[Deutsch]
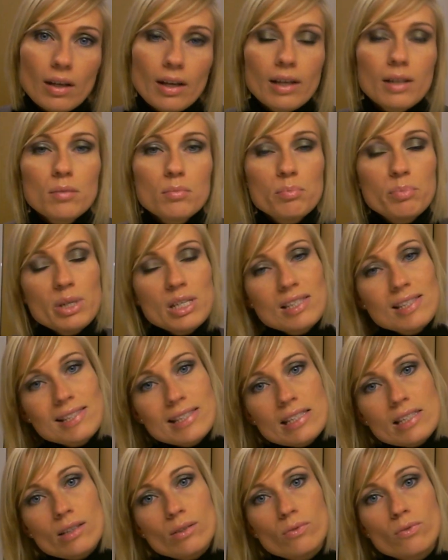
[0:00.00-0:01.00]
ein
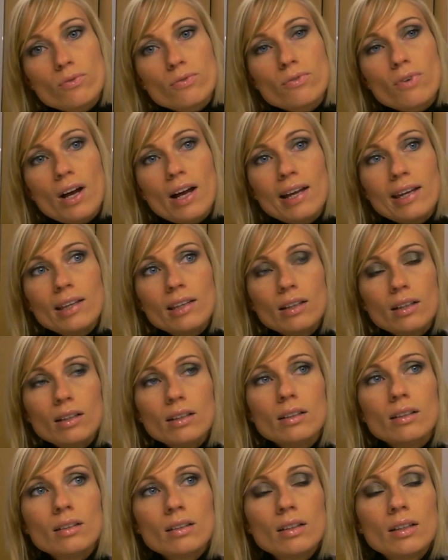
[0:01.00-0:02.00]
bisschen
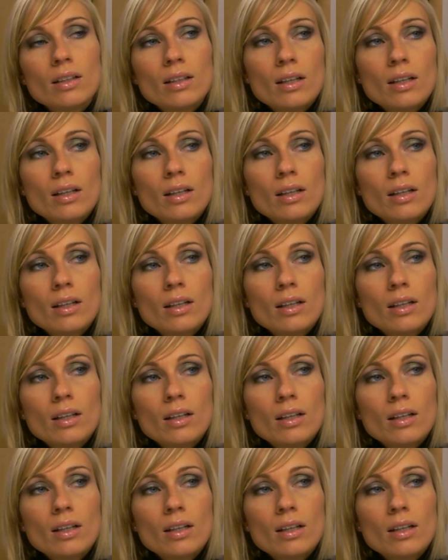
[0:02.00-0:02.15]
feiner,